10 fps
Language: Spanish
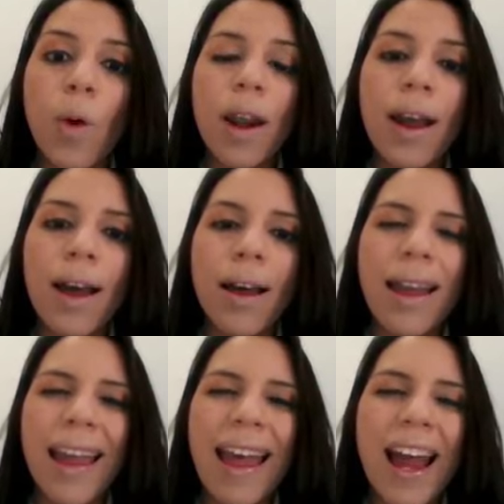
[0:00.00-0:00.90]
una
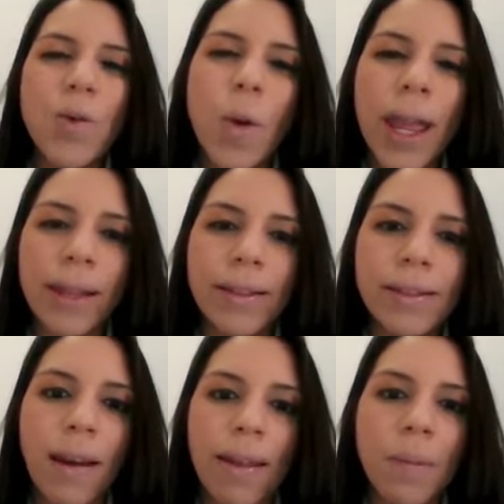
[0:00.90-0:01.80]

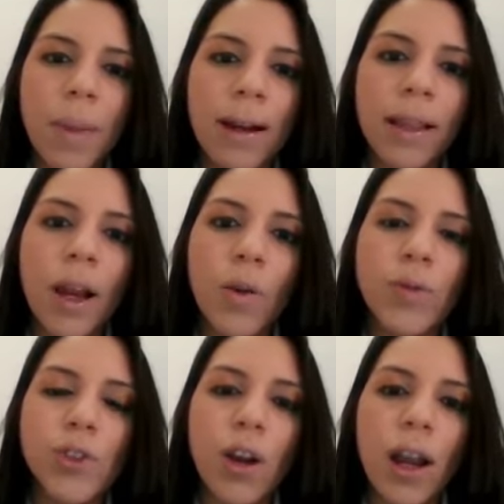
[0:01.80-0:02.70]
anuencia de parte de los
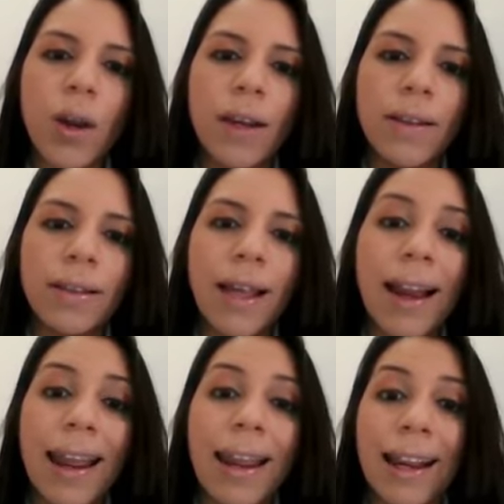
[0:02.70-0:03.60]
funcionarios
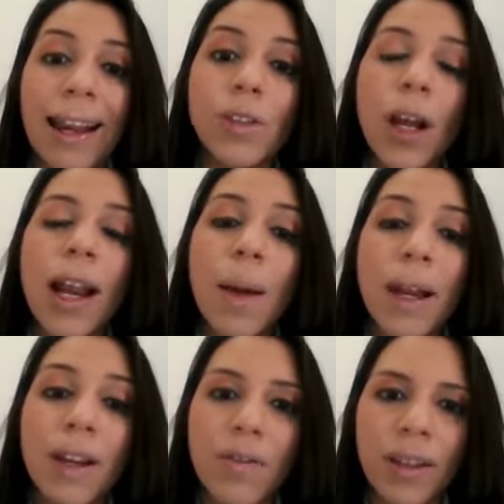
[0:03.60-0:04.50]
estatales en el caso de las
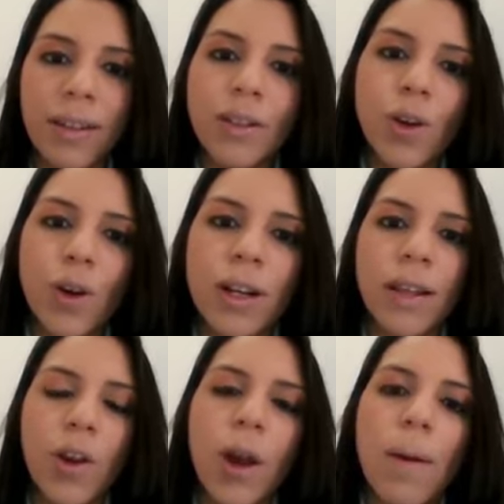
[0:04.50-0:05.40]

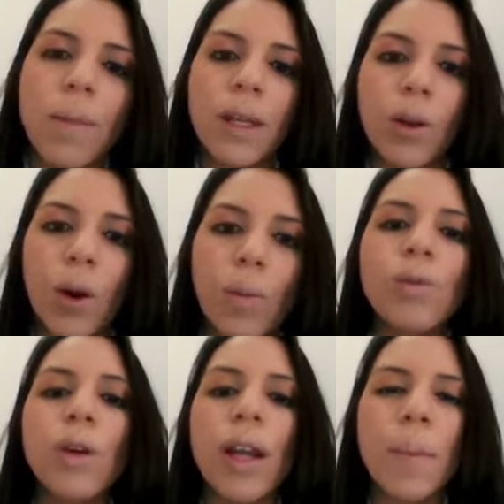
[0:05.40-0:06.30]
manifestaciones, ellos habían visto
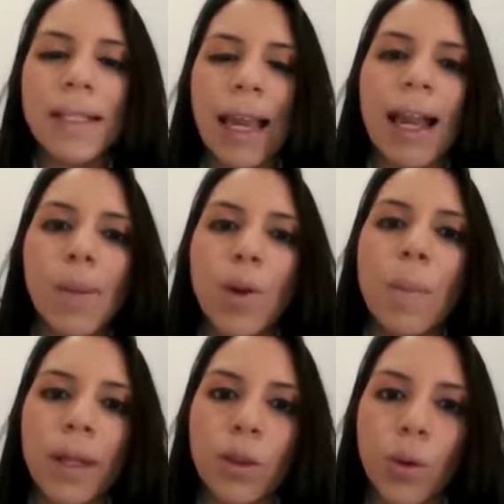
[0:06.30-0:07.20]
como una especie de cambio
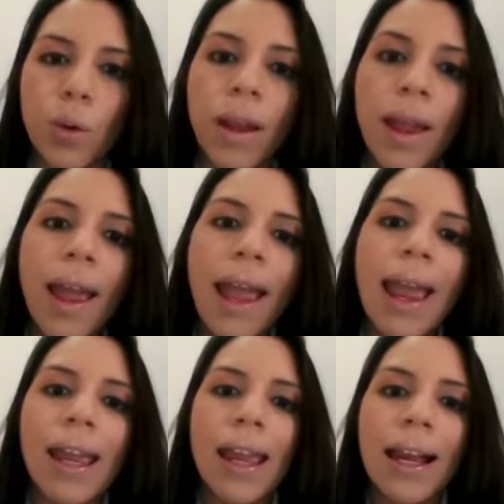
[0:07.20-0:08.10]
de patrón,
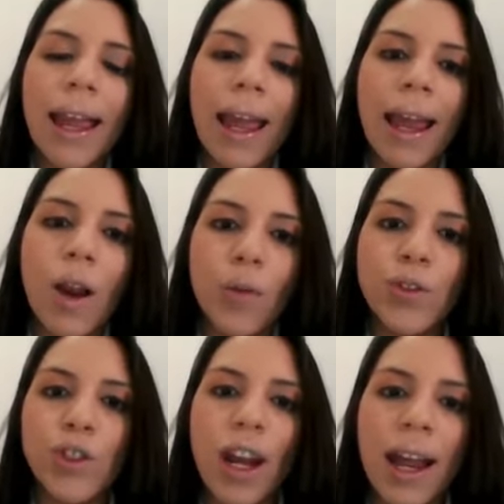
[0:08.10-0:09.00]
en el que los
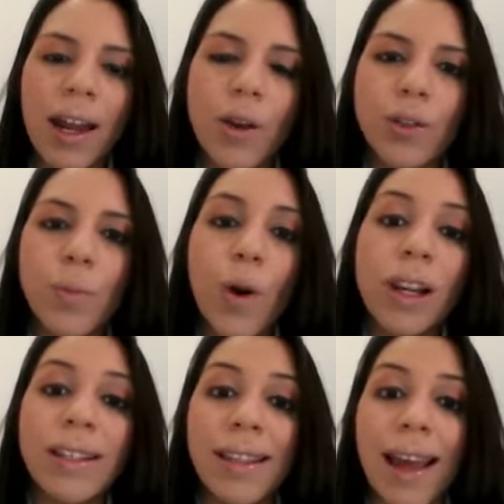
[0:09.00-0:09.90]
funcionarios
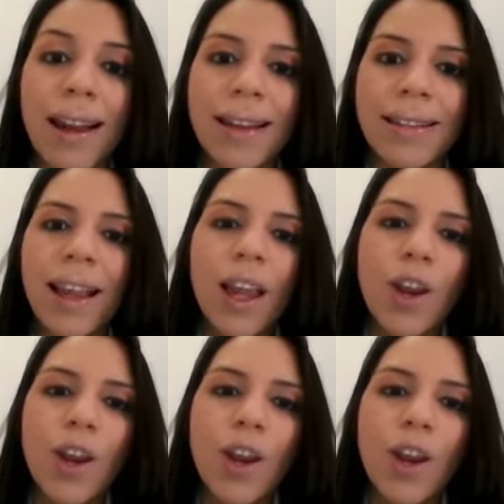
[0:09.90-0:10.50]
policiales